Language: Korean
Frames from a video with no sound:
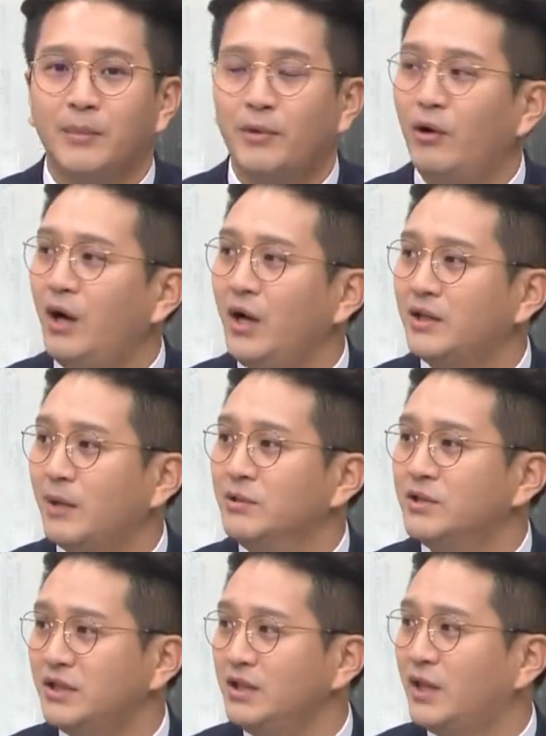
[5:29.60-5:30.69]
평화의 답은
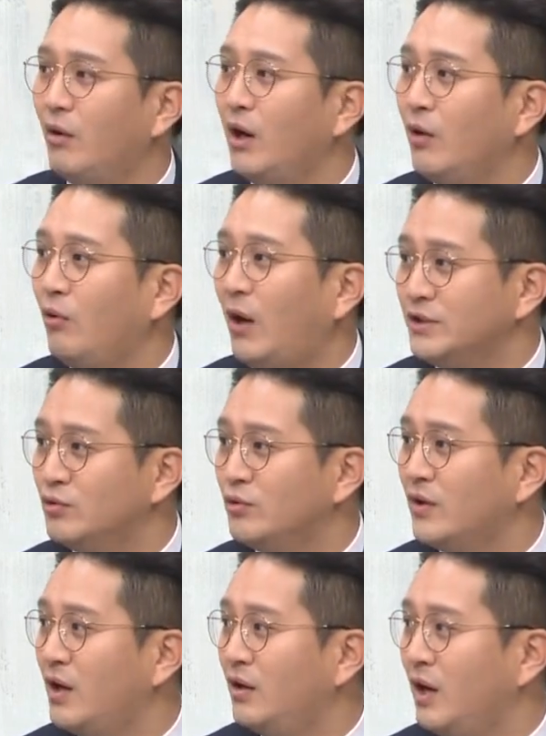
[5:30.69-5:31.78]
사실 대화라고 아직도
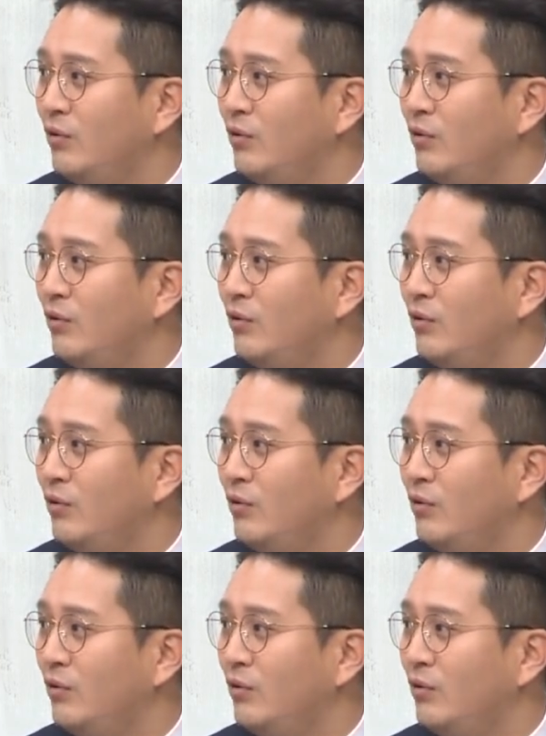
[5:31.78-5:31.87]
생각을